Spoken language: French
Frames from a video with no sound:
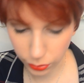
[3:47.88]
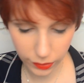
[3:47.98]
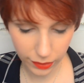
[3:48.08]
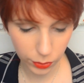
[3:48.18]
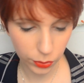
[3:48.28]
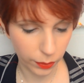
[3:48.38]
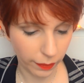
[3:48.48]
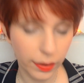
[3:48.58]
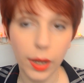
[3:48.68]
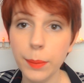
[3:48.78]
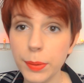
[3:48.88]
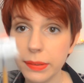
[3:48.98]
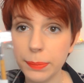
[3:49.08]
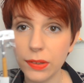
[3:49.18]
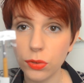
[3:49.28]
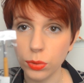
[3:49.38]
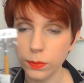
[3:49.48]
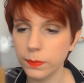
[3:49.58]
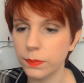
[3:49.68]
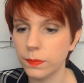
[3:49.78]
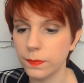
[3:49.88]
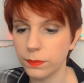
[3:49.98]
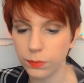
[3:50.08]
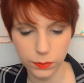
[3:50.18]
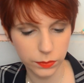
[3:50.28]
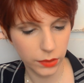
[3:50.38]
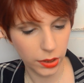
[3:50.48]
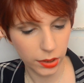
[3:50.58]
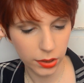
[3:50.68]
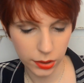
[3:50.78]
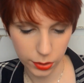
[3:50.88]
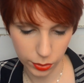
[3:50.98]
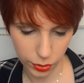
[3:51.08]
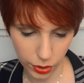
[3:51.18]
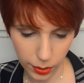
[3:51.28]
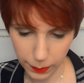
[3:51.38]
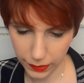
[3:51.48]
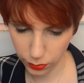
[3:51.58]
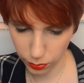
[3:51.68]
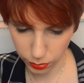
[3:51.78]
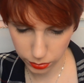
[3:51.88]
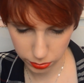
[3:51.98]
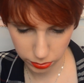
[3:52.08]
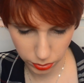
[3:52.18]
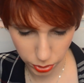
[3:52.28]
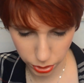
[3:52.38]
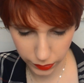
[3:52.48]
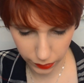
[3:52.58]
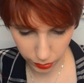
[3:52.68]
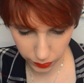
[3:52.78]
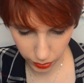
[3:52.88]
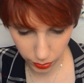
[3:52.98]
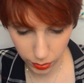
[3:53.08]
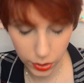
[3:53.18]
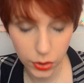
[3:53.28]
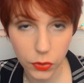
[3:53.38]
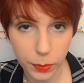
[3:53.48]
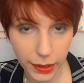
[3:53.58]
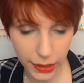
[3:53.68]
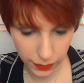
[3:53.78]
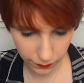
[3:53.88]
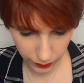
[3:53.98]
nous avons quoi Un petit pinceau. Donc un pinceau que je vais sortir de paquet.